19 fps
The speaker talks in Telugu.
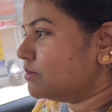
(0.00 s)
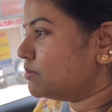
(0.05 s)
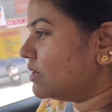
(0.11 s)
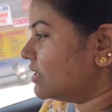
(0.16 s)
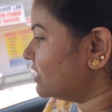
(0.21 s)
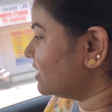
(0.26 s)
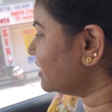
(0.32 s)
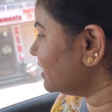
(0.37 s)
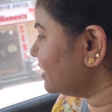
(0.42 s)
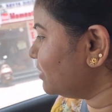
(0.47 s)

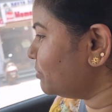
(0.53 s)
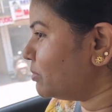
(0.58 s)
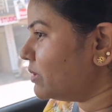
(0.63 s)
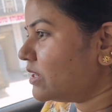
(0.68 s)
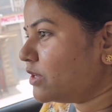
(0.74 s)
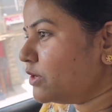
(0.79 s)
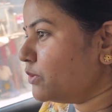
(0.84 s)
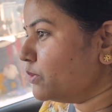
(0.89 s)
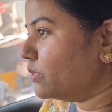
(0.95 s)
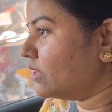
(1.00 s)
అనమాట
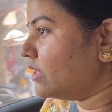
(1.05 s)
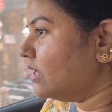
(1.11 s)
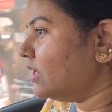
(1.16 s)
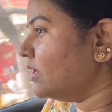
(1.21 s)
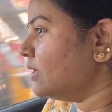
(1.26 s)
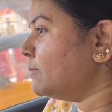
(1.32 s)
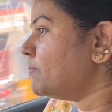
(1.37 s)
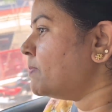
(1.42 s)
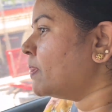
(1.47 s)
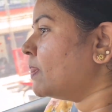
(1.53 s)
ఇప్పటికీ ఉంది
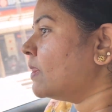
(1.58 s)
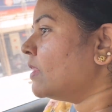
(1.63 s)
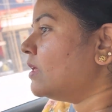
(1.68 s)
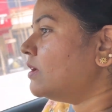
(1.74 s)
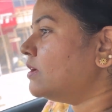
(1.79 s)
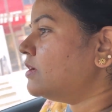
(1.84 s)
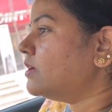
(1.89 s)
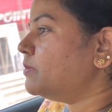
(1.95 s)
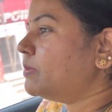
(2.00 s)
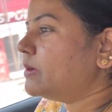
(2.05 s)

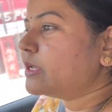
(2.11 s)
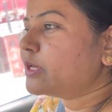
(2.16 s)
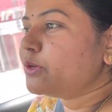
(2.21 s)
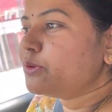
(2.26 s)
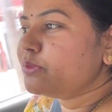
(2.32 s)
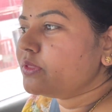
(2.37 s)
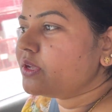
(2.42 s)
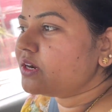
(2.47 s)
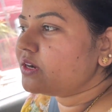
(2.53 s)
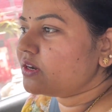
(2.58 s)
ఇప్పటికీ
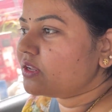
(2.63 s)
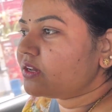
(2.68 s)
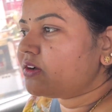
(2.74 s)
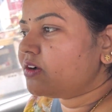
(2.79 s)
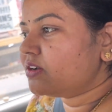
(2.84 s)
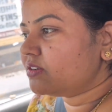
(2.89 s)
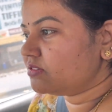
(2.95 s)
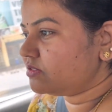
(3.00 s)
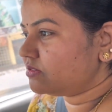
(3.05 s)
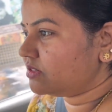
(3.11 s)
ఉంది అంటే
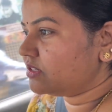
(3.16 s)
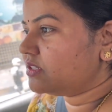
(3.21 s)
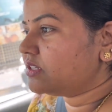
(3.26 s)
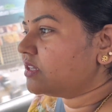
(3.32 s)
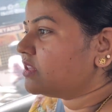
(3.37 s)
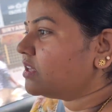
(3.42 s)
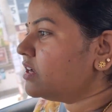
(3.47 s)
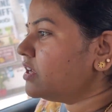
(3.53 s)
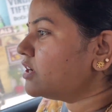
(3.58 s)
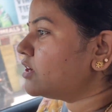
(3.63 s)
శ్రీ
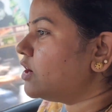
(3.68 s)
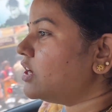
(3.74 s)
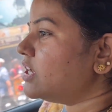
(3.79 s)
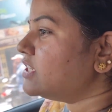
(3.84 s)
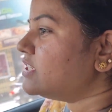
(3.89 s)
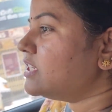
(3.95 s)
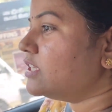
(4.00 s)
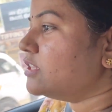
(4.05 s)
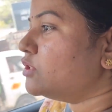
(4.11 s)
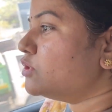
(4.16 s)
చైతన్య
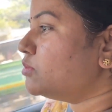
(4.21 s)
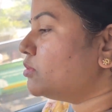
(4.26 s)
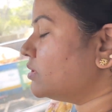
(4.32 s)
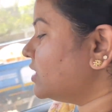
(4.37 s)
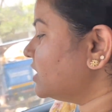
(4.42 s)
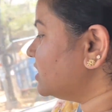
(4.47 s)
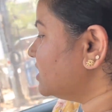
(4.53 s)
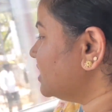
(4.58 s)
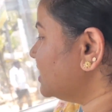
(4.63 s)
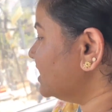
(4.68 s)
కాలేజీలు ఎందుకు
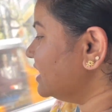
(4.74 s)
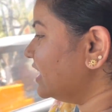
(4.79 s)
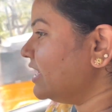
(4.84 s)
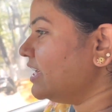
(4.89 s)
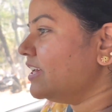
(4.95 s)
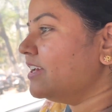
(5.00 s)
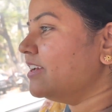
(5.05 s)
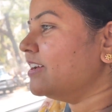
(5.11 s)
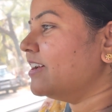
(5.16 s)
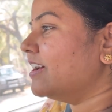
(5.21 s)
పోతాయి
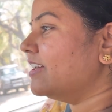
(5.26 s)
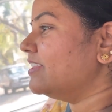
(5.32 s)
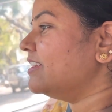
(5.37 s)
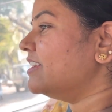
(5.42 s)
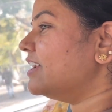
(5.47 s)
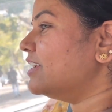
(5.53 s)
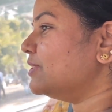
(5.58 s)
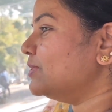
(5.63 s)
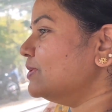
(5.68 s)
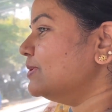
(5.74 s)
లేండి అది
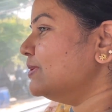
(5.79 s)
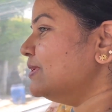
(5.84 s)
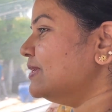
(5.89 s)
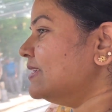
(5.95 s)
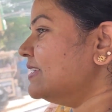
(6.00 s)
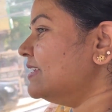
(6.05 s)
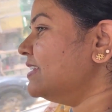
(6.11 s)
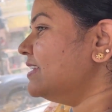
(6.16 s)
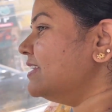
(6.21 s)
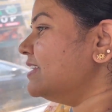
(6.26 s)
కాదు
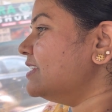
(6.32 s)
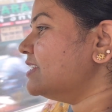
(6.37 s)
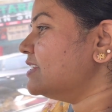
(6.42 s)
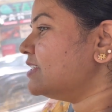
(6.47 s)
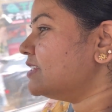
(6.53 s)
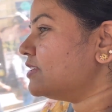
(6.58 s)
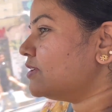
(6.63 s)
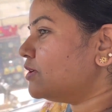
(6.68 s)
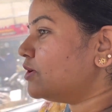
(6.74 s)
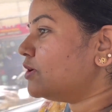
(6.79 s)

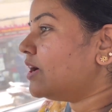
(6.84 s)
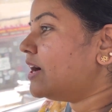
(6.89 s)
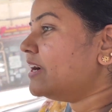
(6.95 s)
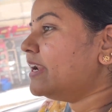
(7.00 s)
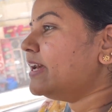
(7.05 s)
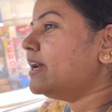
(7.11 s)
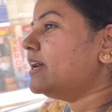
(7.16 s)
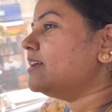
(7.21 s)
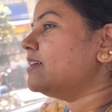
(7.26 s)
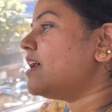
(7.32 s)
సో
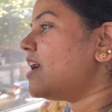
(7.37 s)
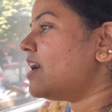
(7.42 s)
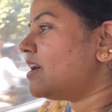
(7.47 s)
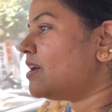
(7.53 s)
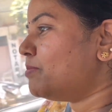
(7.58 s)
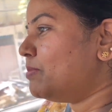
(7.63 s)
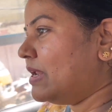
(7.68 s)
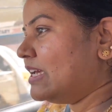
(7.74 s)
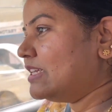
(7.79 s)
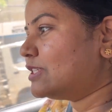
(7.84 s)
అంటే ఆ
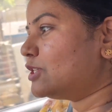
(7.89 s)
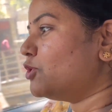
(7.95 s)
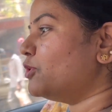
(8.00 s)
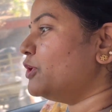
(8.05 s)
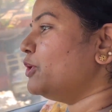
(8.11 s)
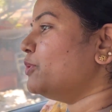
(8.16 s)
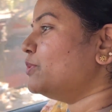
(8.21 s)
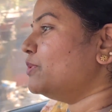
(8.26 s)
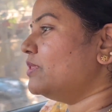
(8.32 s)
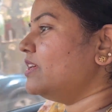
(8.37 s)

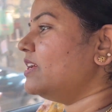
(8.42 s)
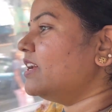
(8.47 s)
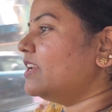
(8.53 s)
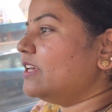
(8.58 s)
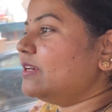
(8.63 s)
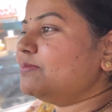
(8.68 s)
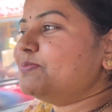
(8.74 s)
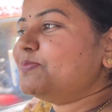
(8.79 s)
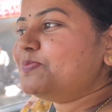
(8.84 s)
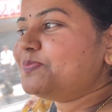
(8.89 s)
ప్లేస్లోనే ఉంది
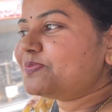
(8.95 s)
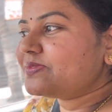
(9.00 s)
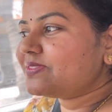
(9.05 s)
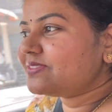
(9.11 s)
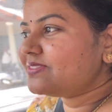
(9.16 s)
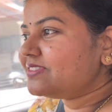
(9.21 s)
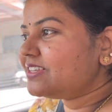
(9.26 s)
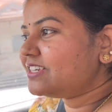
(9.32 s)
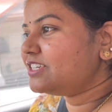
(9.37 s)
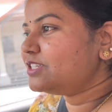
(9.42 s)
అని
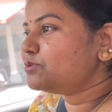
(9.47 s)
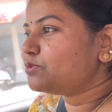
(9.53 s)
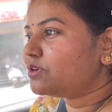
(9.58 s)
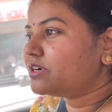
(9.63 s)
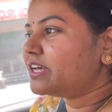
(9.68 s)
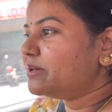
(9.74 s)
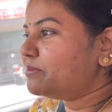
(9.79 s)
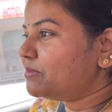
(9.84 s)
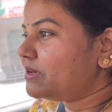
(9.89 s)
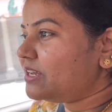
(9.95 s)
దట్ ఈస్
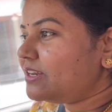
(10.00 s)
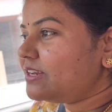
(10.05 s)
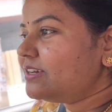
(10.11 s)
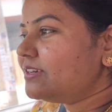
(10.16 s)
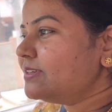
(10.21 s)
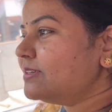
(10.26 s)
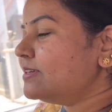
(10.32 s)
వాట్ ఐ మీన్